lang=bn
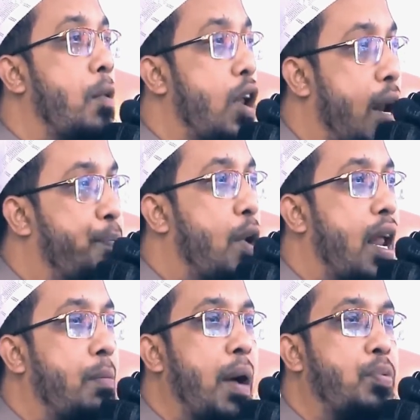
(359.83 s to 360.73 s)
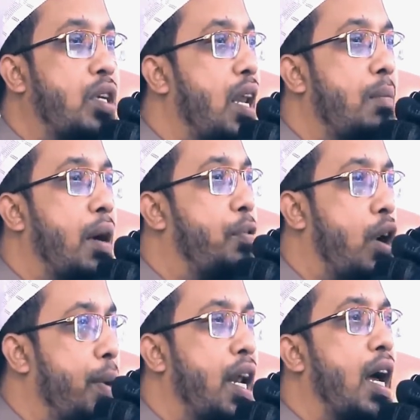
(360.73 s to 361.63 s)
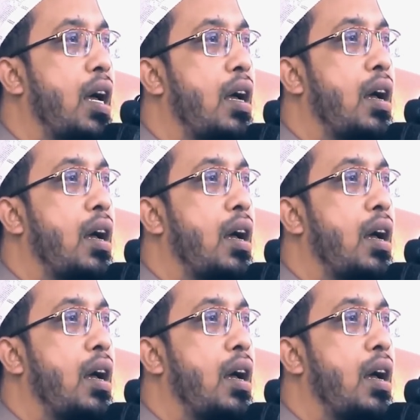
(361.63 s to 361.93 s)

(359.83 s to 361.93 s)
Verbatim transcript: মরার পর আর মাপ চাইলে মাফ হবে না